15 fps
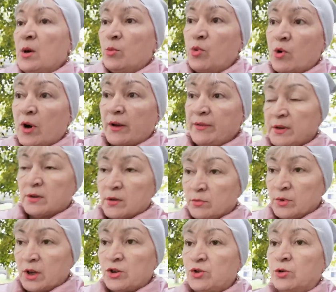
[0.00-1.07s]
Пуховик у
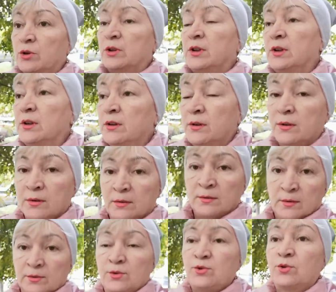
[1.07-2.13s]
меня черный,
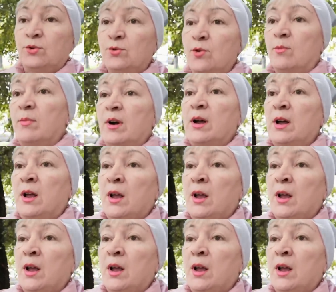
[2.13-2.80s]
еще дома.